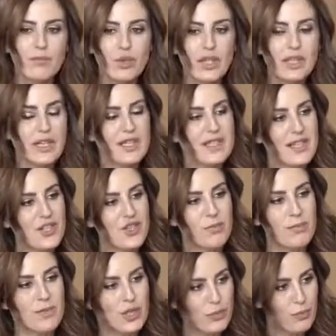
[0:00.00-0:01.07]
Bu kadar sence
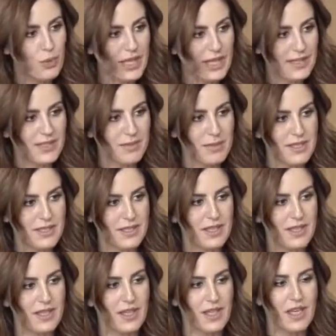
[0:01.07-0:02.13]
manipüle
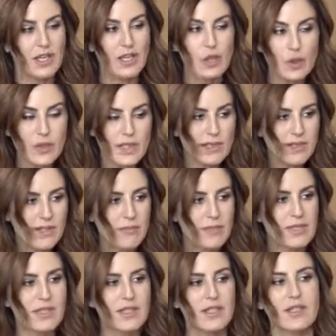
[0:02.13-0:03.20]
etmesi,
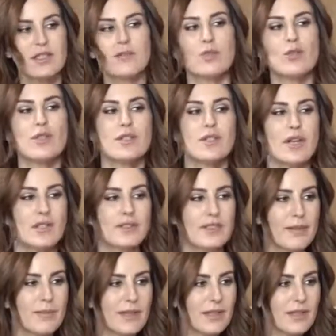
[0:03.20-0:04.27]
gözetlemesi, 24 saat
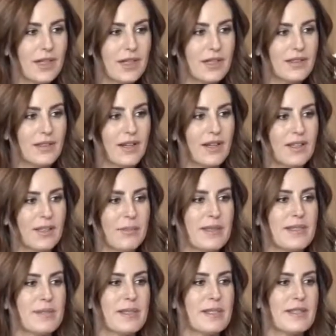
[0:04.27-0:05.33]
kameralarla takip
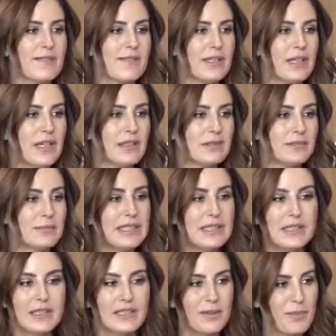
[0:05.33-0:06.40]
etmesi falan,
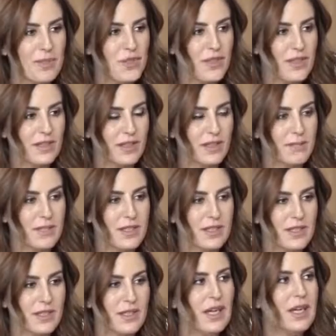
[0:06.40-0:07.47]
birilerini peşine
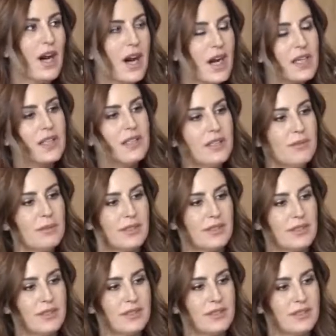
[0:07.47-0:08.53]
takması haklı mı?